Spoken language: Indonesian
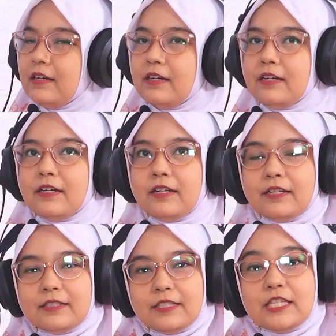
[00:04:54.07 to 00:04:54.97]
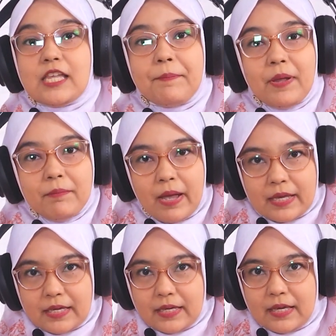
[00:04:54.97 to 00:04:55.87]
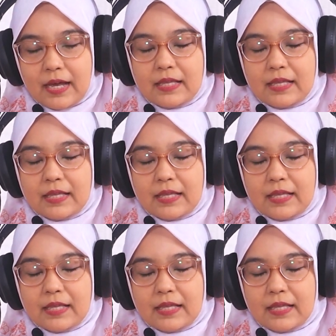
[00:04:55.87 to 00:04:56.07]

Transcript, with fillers: e, eh, hisapan bayi